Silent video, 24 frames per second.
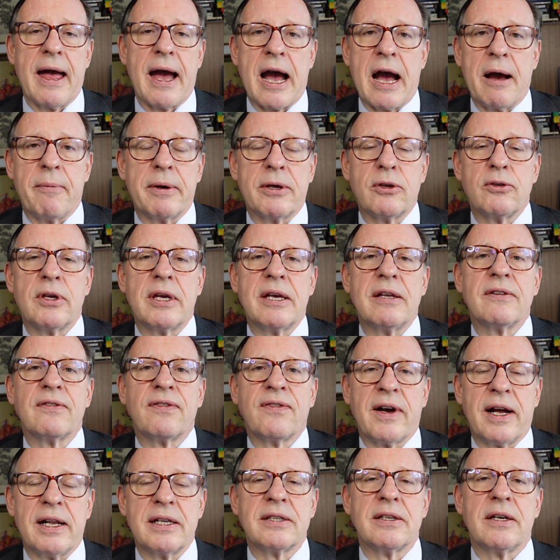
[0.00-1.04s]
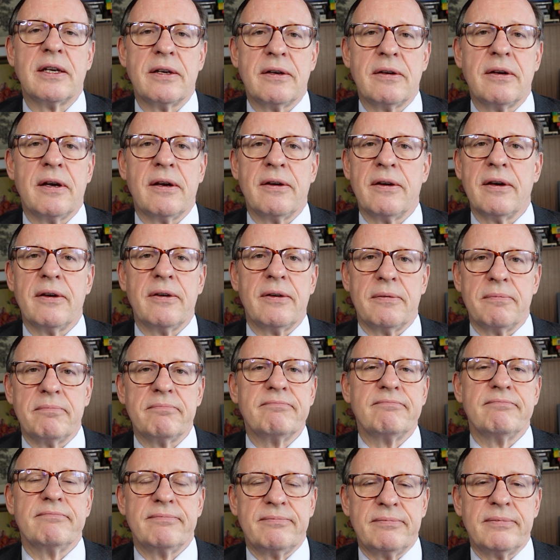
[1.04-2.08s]
Aber jedenfalls äh,
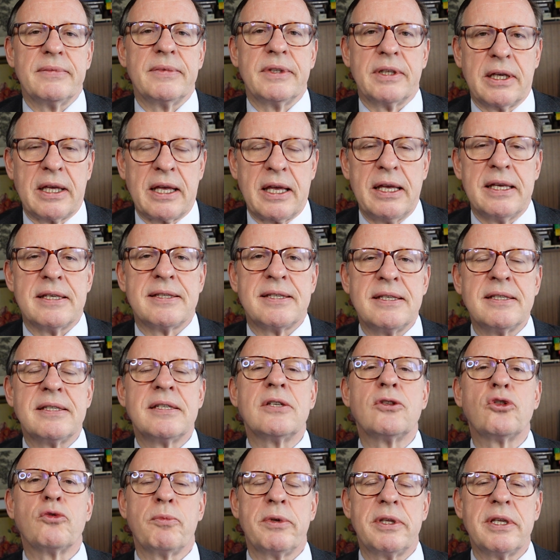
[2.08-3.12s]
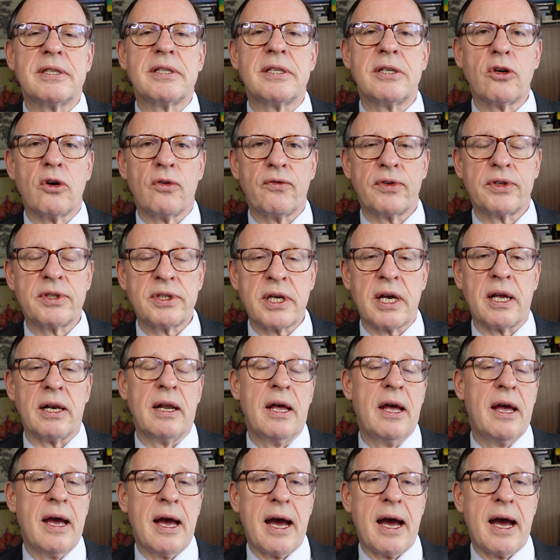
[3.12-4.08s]
sind sie zumindest nicht offiziell.